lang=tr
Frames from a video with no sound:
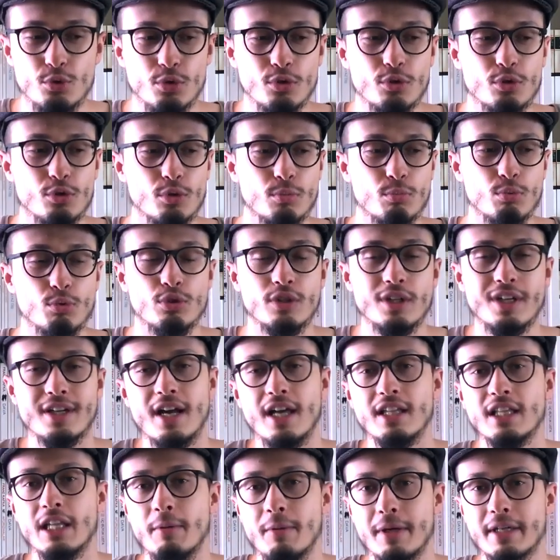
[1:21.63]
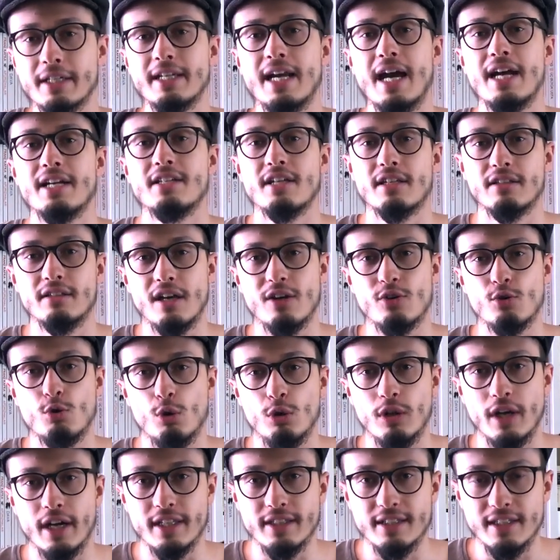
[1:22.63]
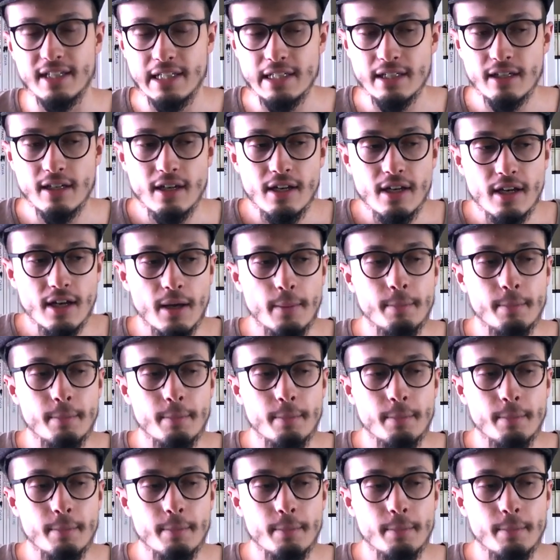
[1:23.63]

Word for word: Çünkü bunları anlamak gerçekten kolay değil.